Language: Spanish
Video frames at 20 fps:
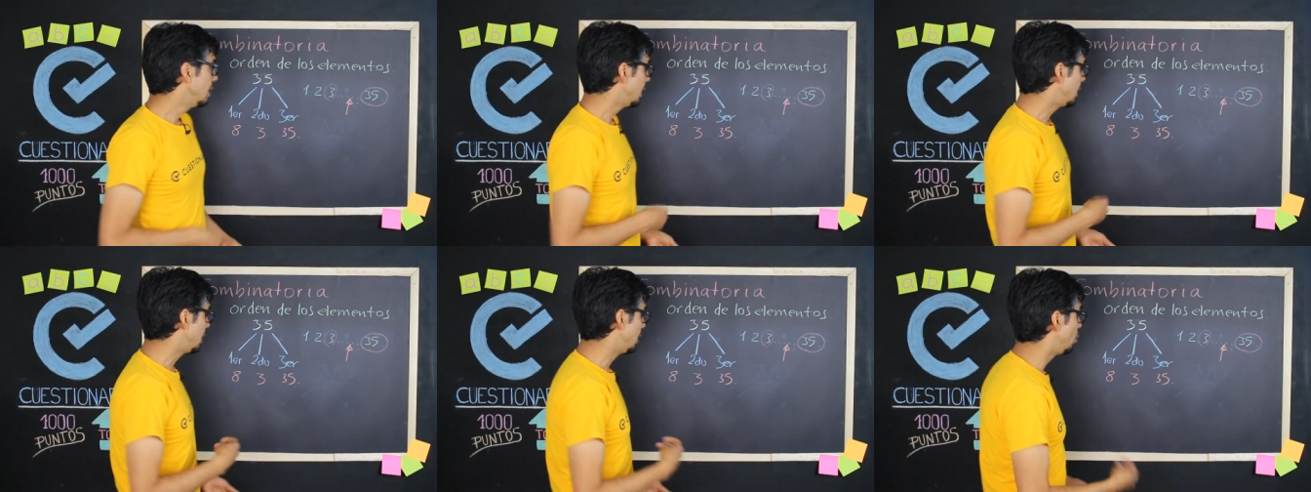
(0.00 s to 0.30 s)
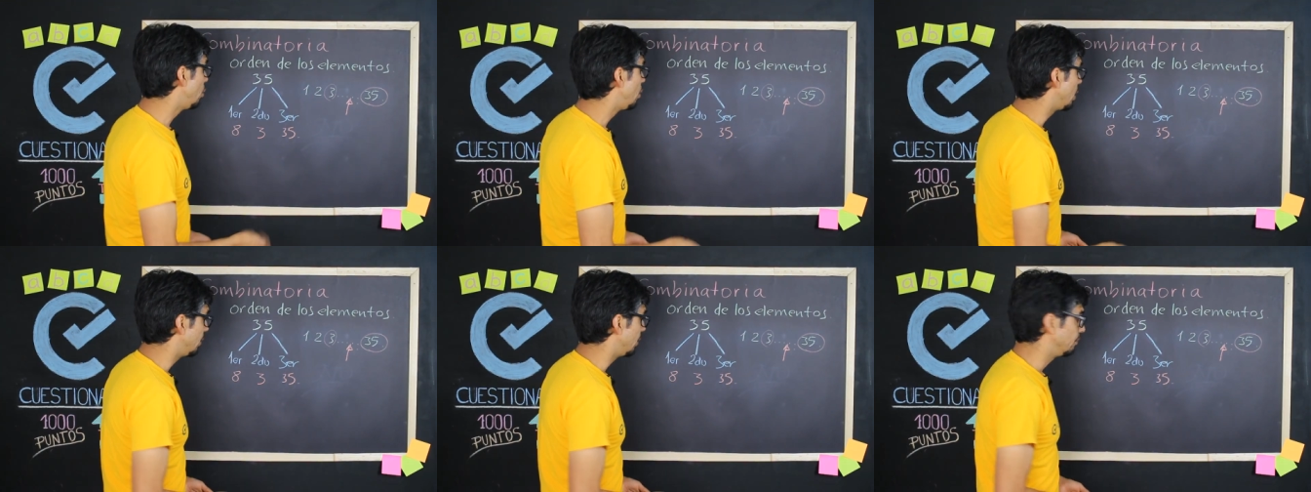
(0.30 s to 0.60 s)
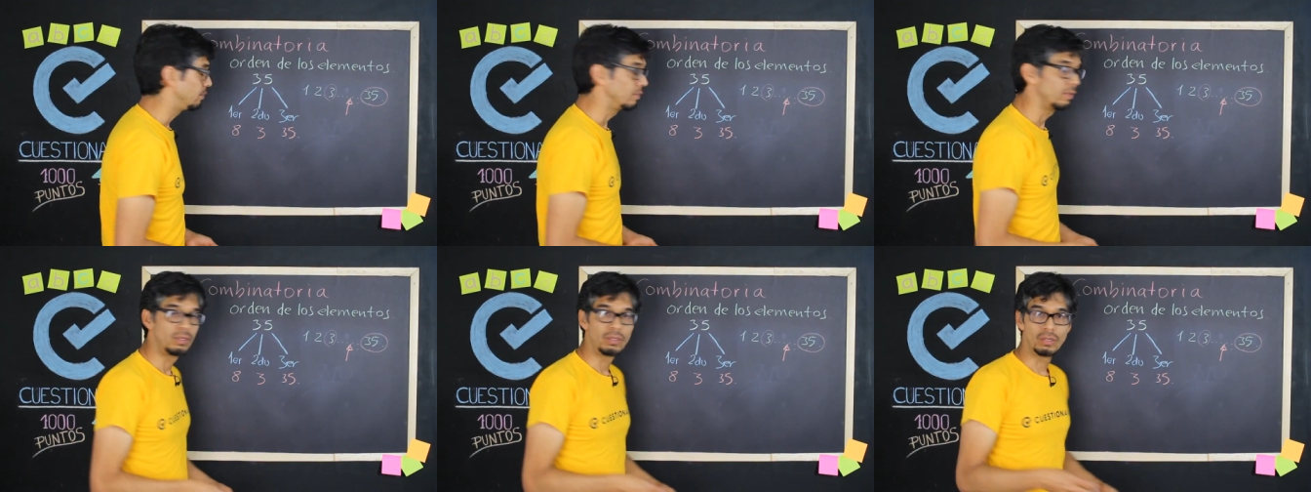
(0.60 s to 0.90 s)
Ahora,
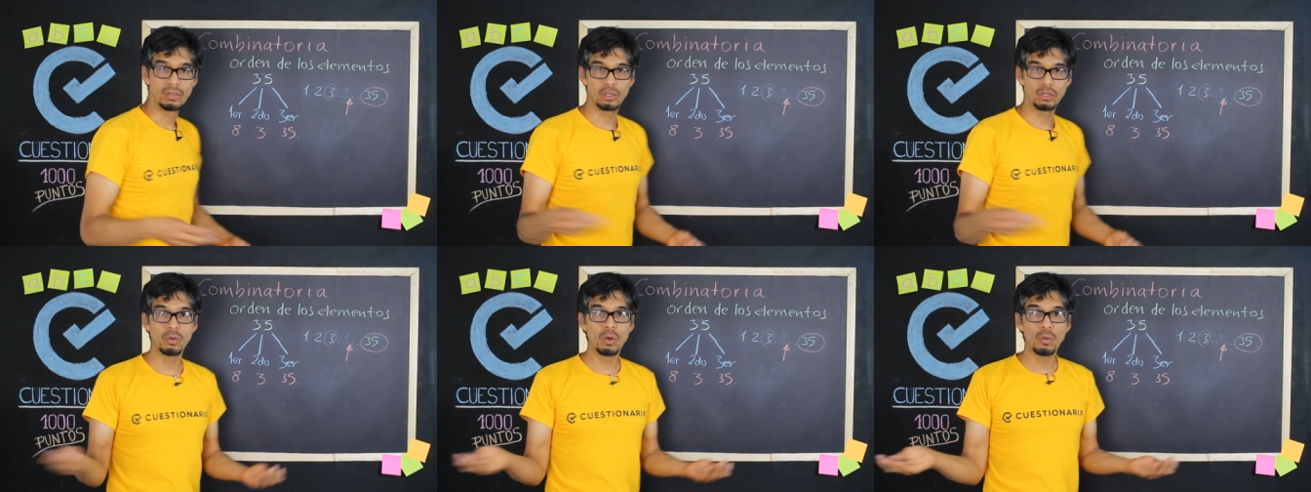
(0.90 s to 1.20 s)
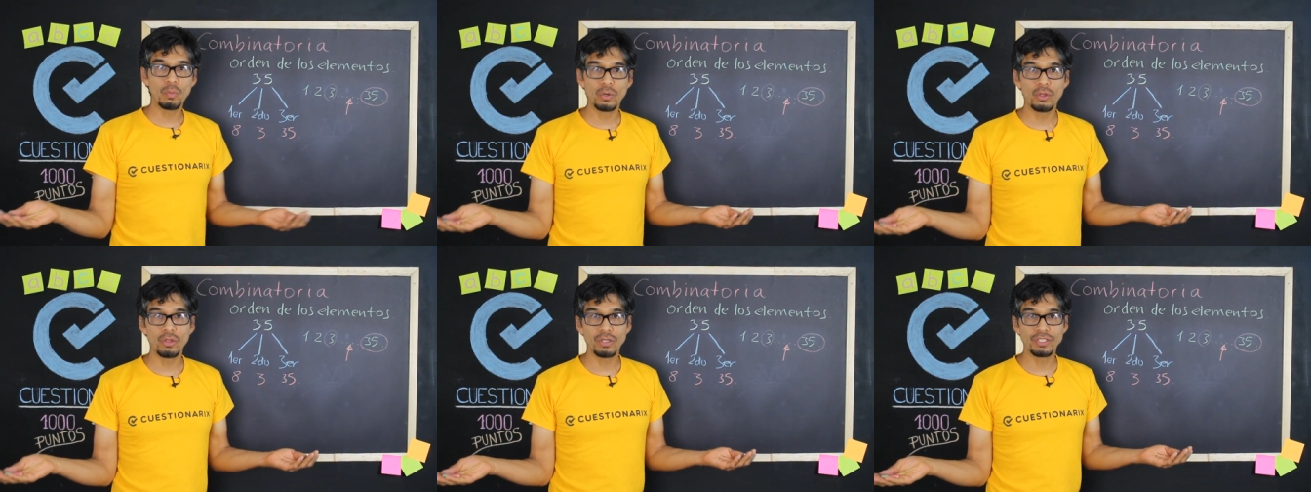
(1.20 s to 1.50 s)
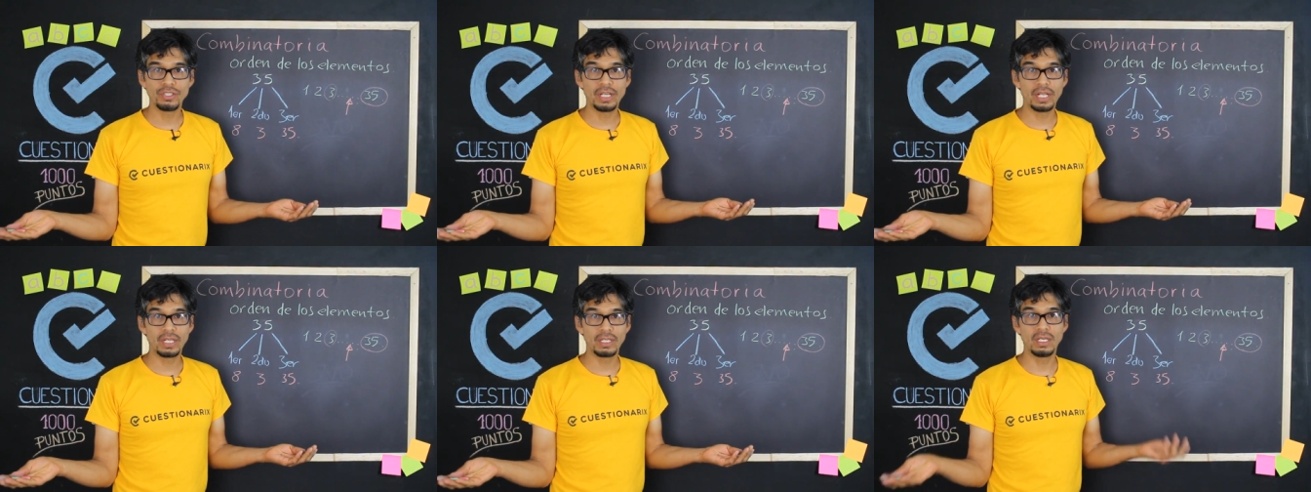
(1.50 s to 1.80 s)
yo cómo puedo
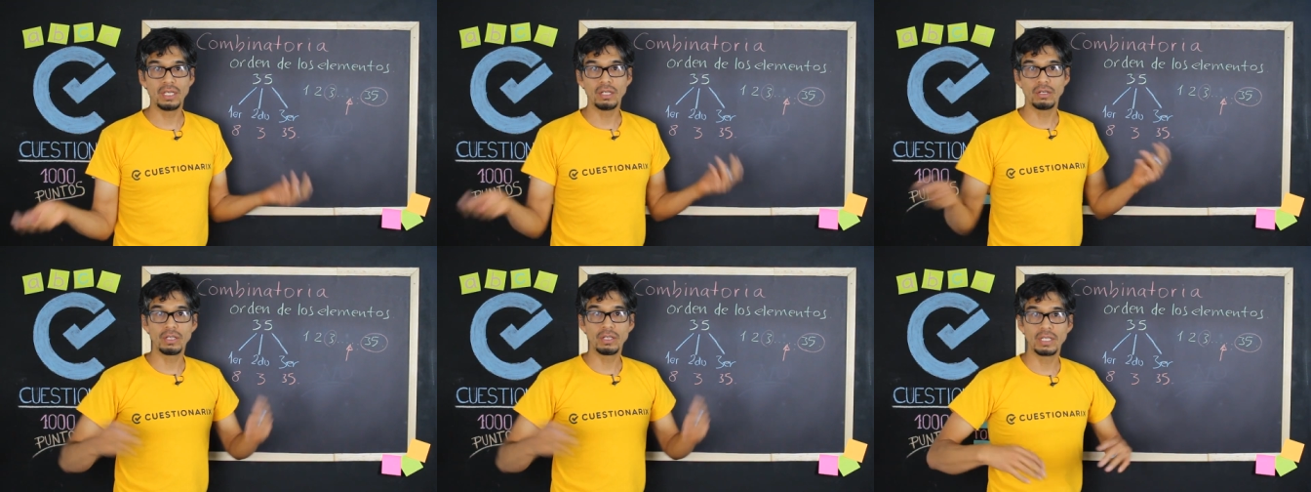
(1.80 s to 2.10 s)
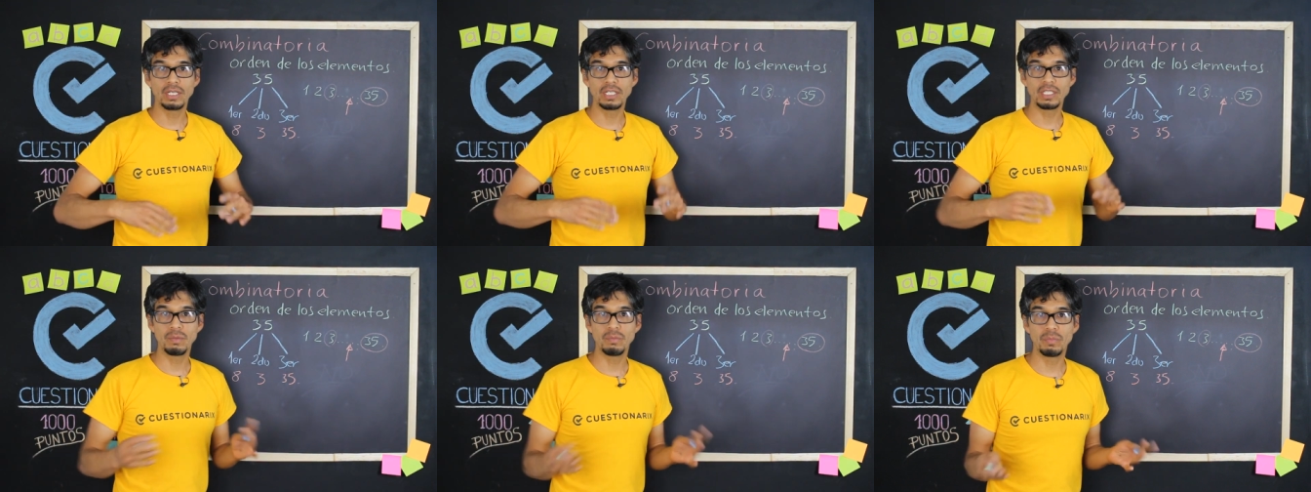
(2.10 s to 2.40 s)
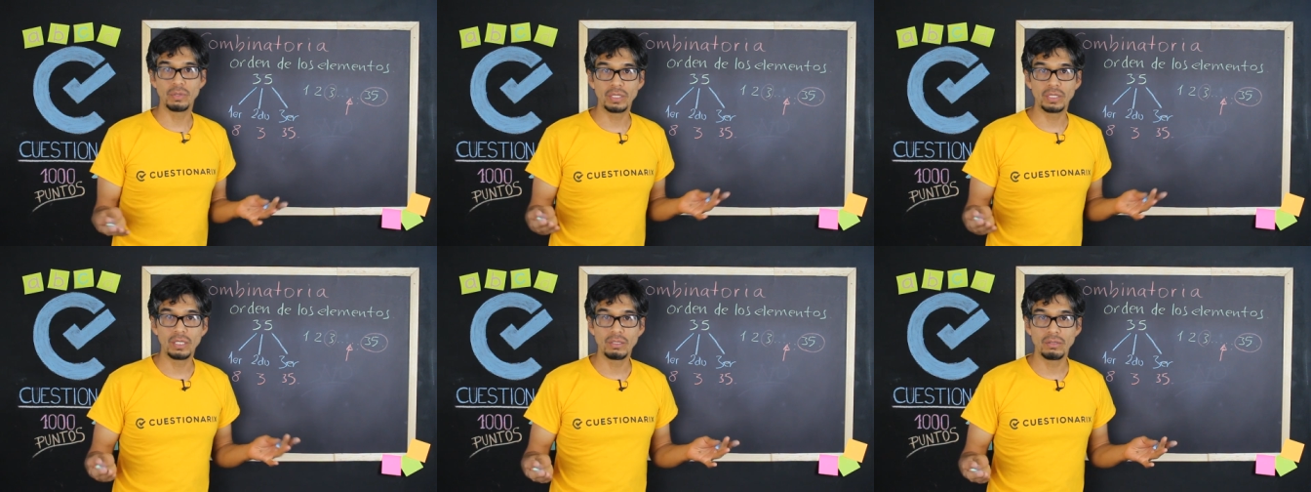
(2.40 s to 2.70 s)
decir aquí el orden es
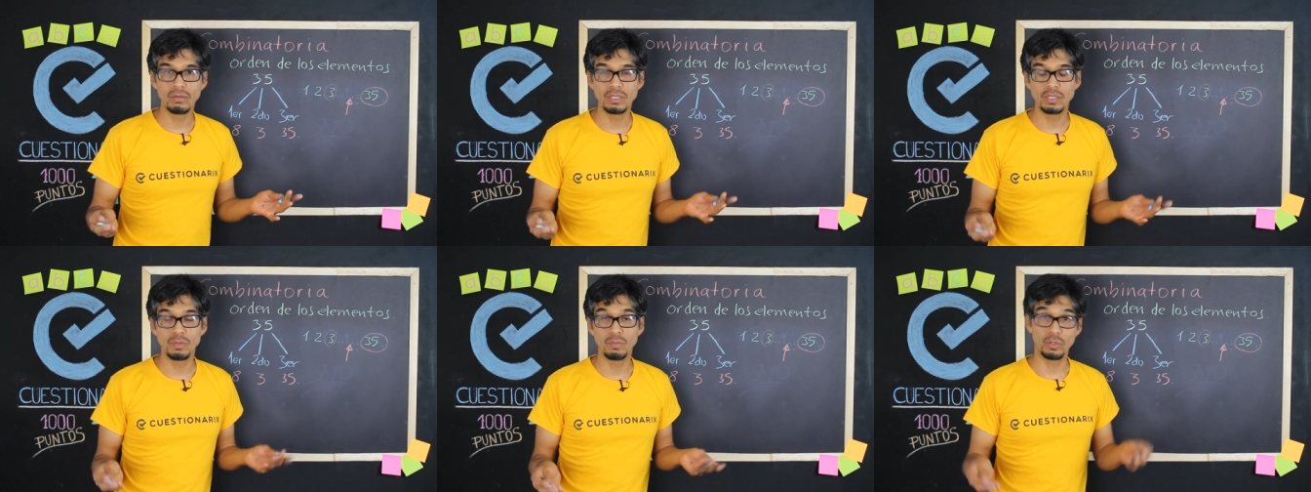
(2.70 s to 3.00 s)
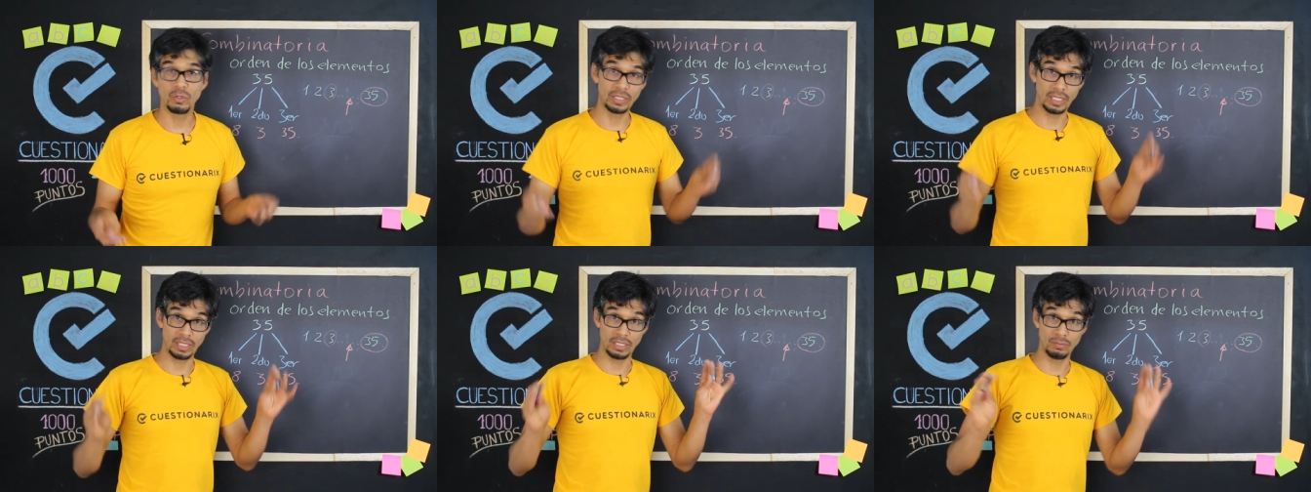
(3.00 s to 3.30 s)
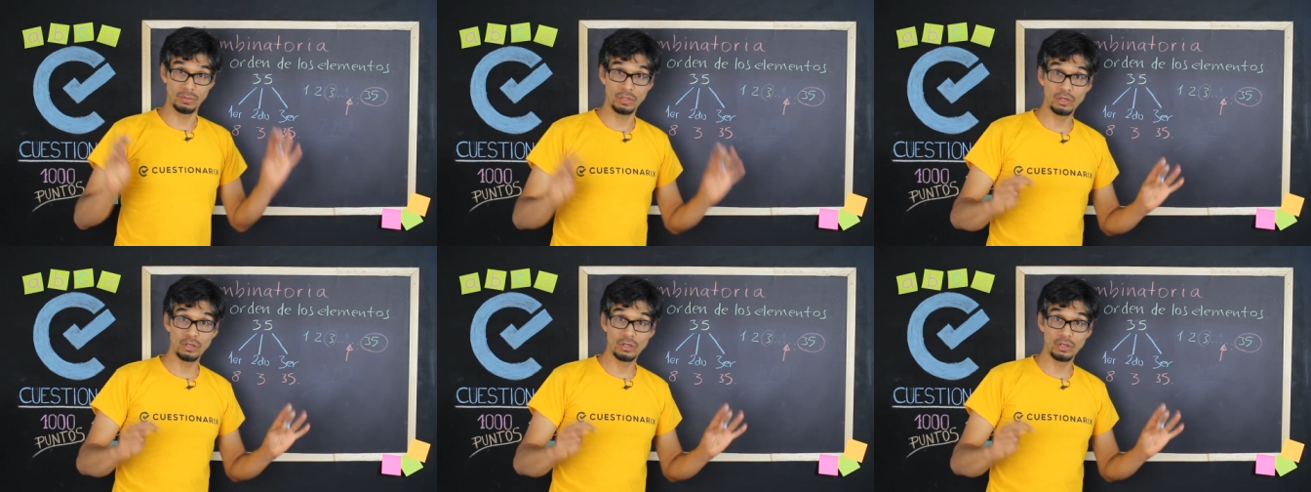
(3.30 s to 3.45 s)
importante o no es importante?